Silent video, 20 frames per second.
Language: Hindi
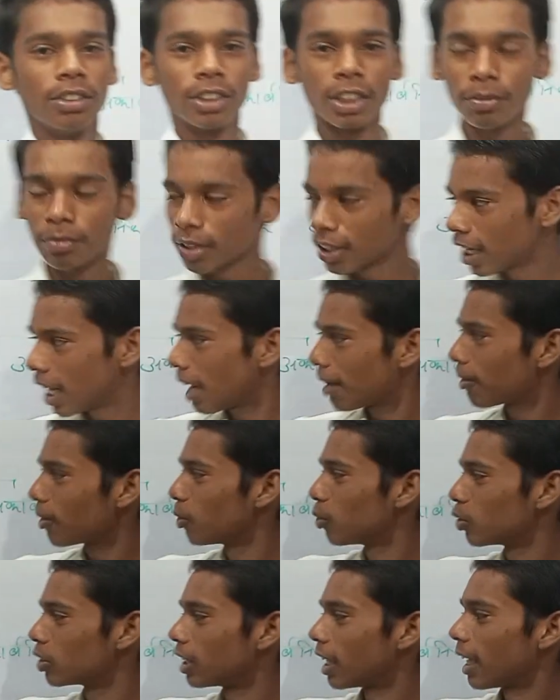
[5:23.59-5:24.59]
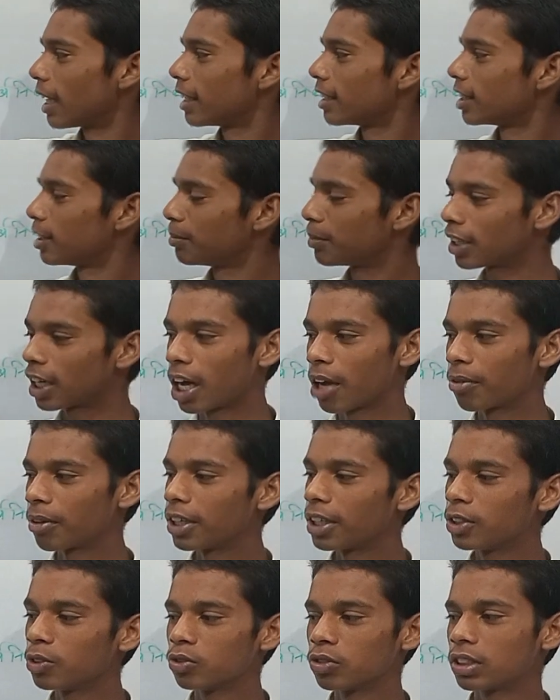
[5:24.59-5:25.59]
जिनमें कार्बन होता है जिनमें
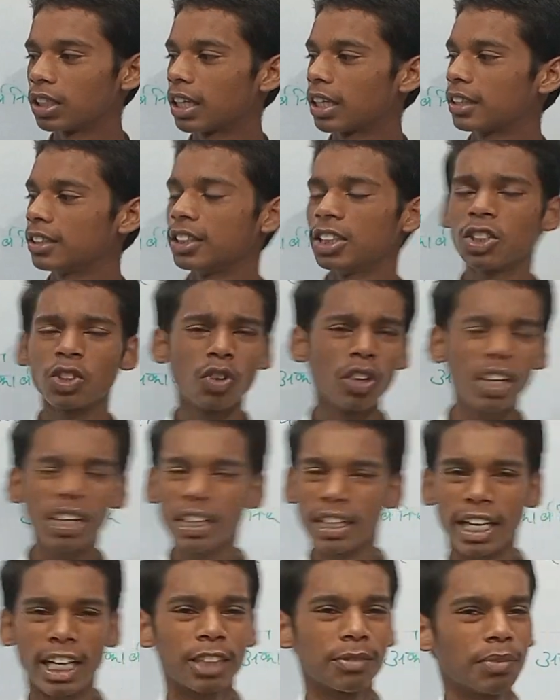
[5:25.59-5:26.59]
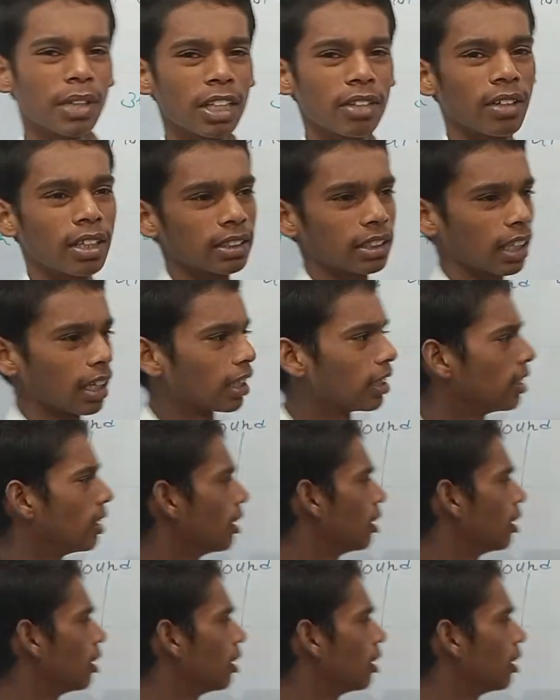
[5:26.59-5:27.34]
कार्बन नहीं होता ये तो है गलत परिभाषा